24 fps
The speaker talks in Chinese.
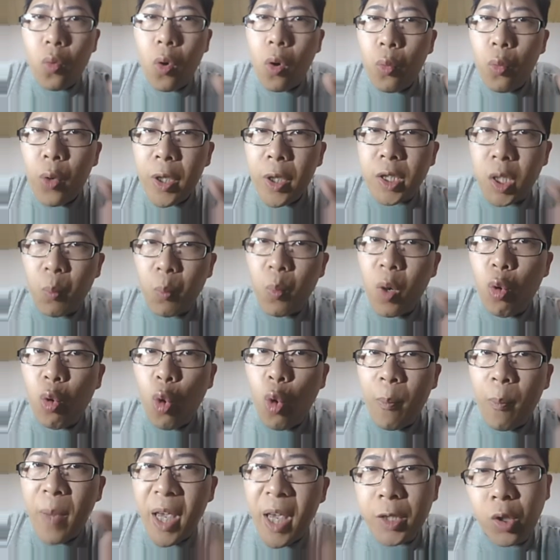为什么
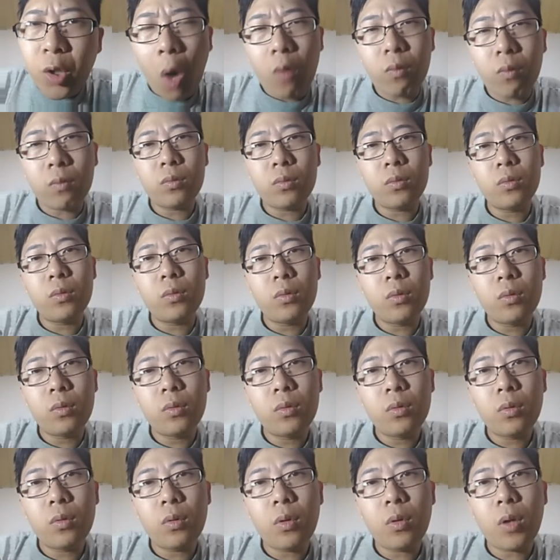我没中，
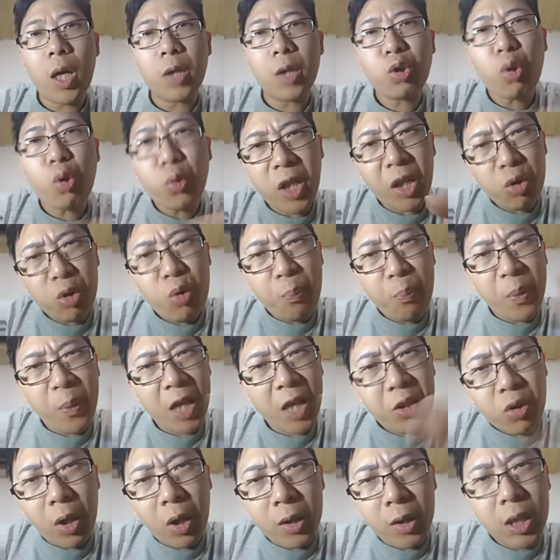啊，中奖率本
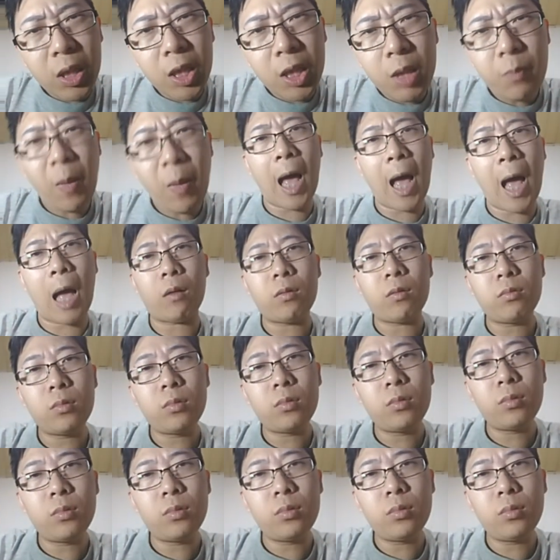来就很低嘛，
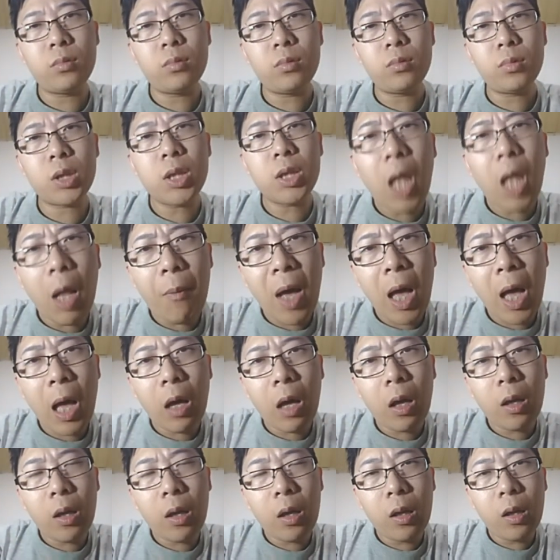知道吗？
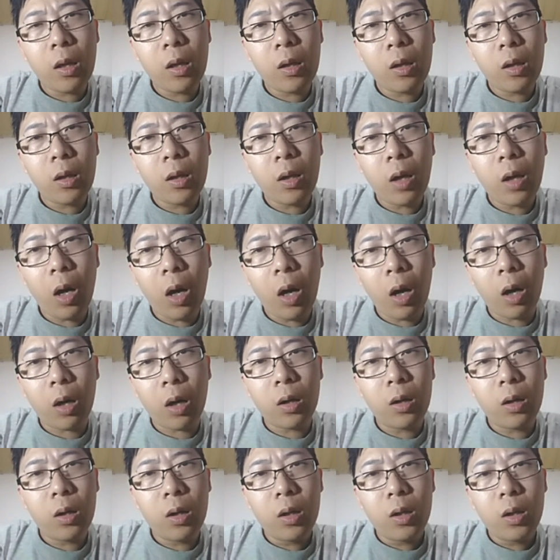哦，
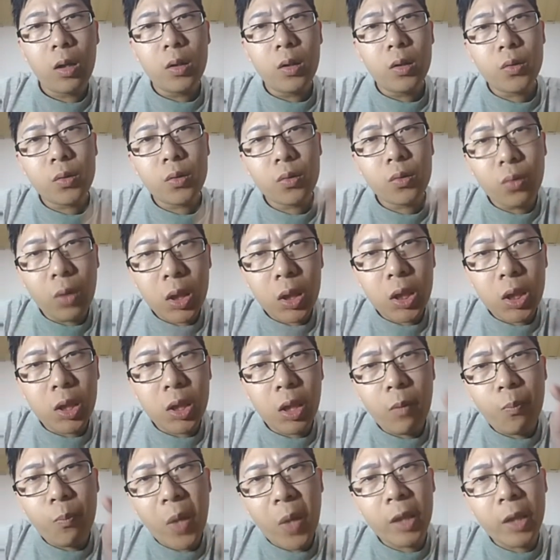所以
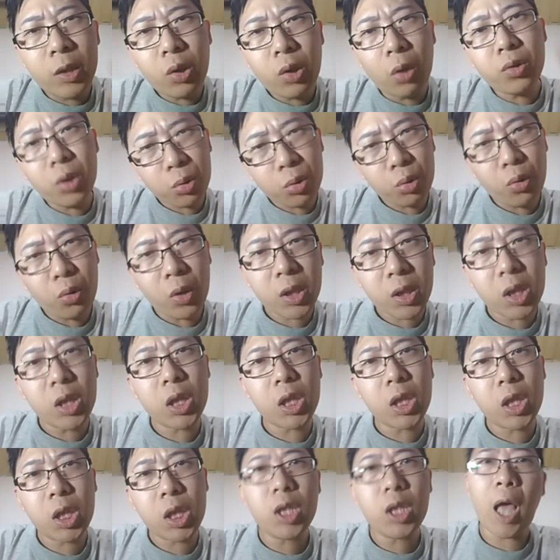呢，没中就多试
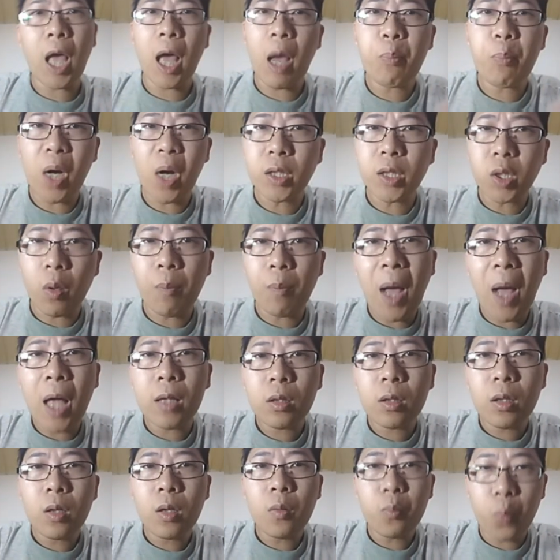几次啊！啊，不然怎么办？
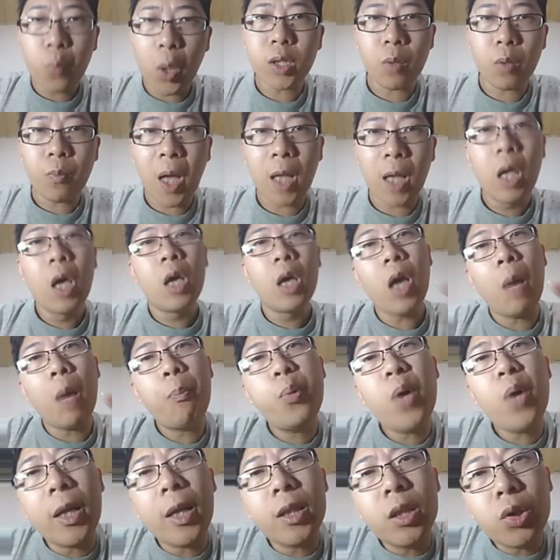不然怎么办？要
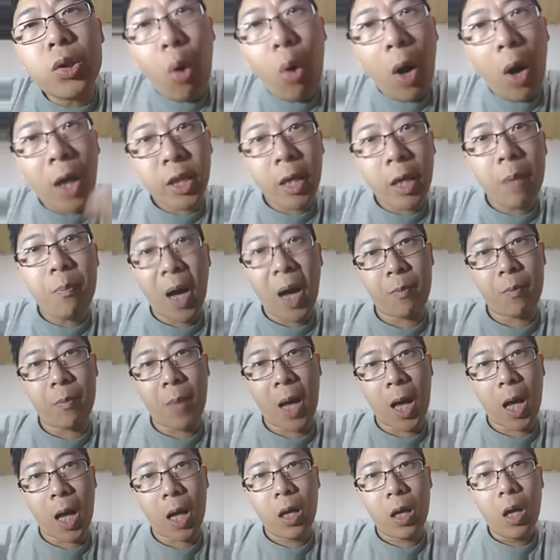不然你就花钱买
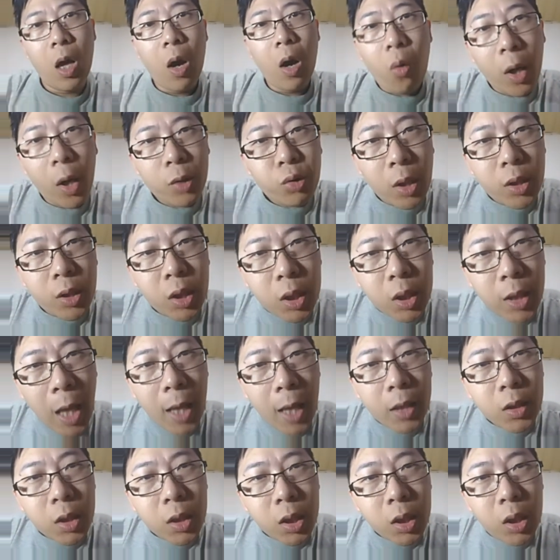嘛，花钻石
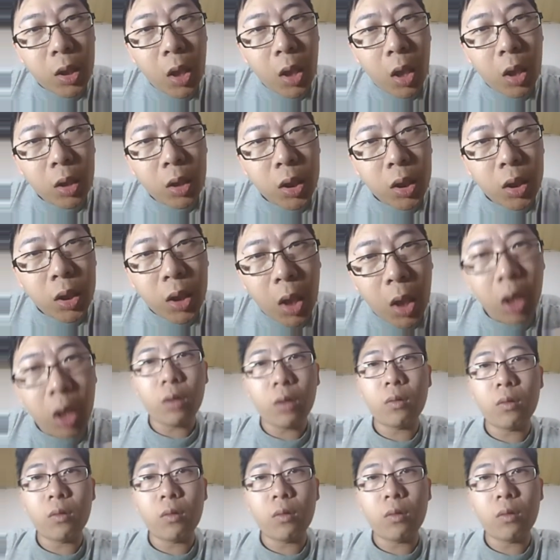啊，四二四二。